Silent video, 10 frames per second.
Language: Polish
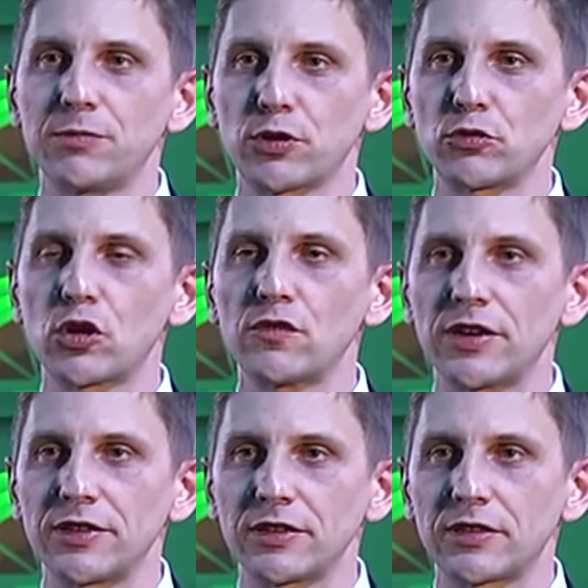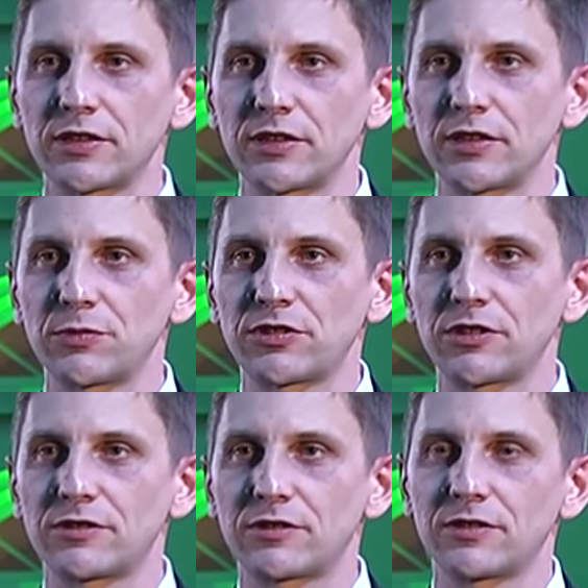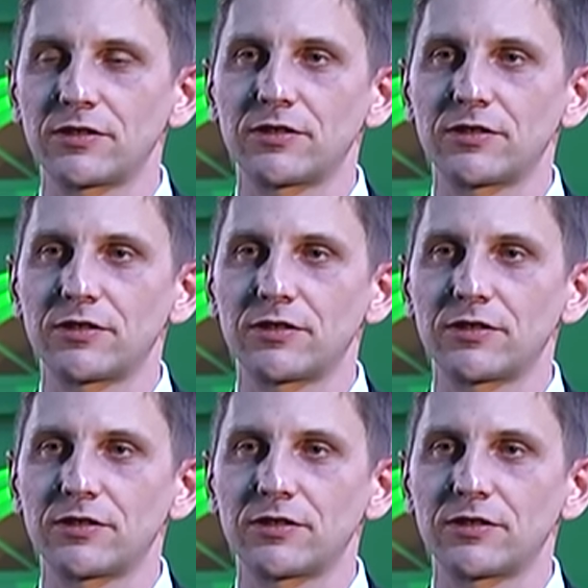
produkowanych przez